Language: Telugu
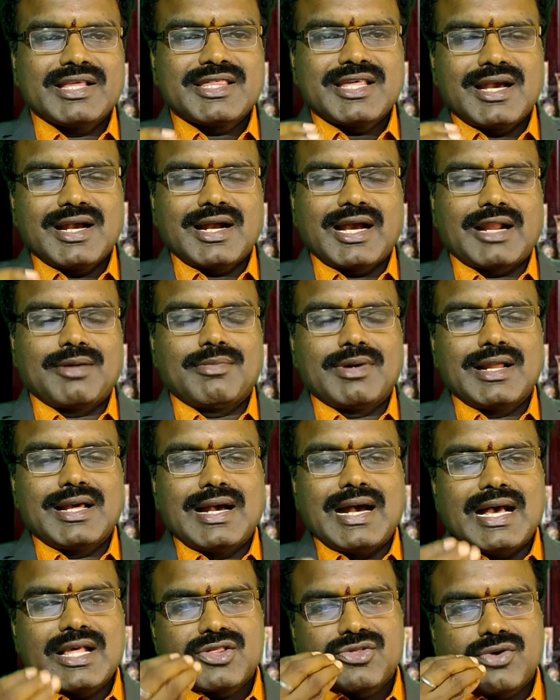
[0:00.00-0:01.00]
వాచ కర్మణ
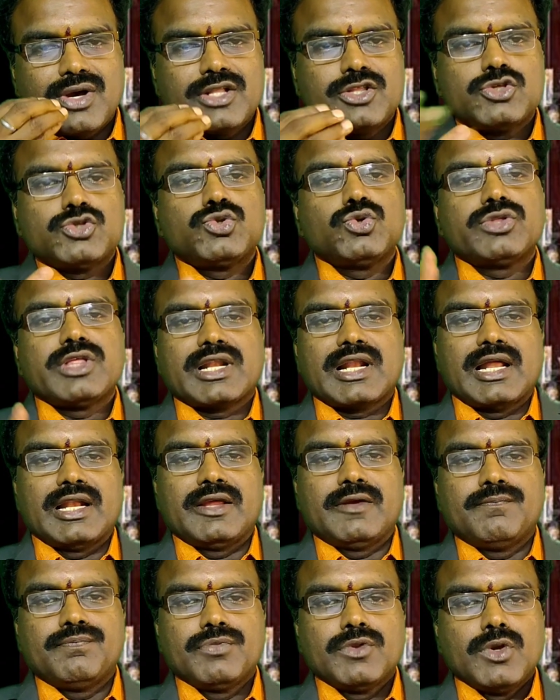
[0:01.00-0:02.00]
ఆస్వాదిస్తూ
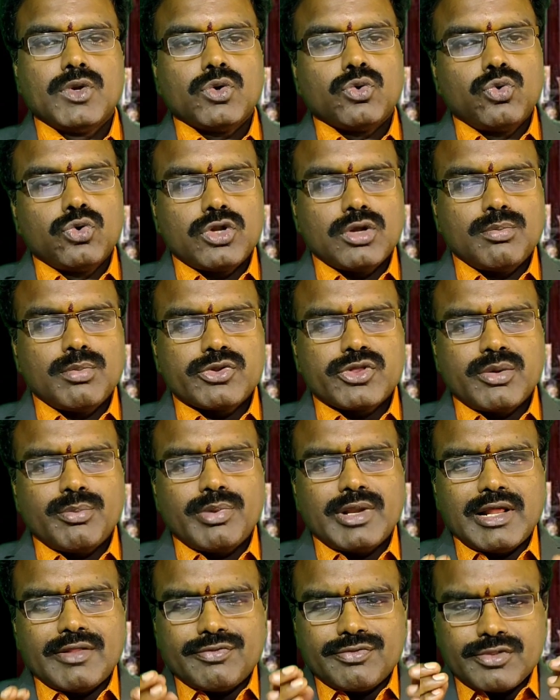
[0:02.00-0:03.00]
తినాలి కుటుంబ
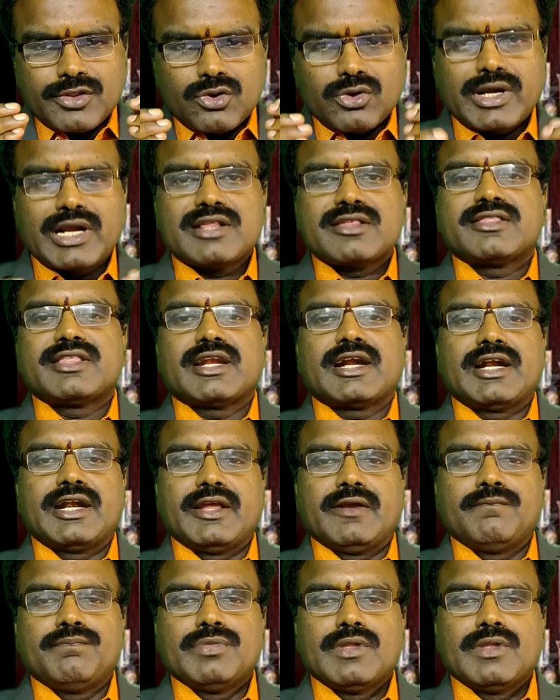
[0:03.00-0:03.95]
సభ్యులందరూ కలిసి తినండి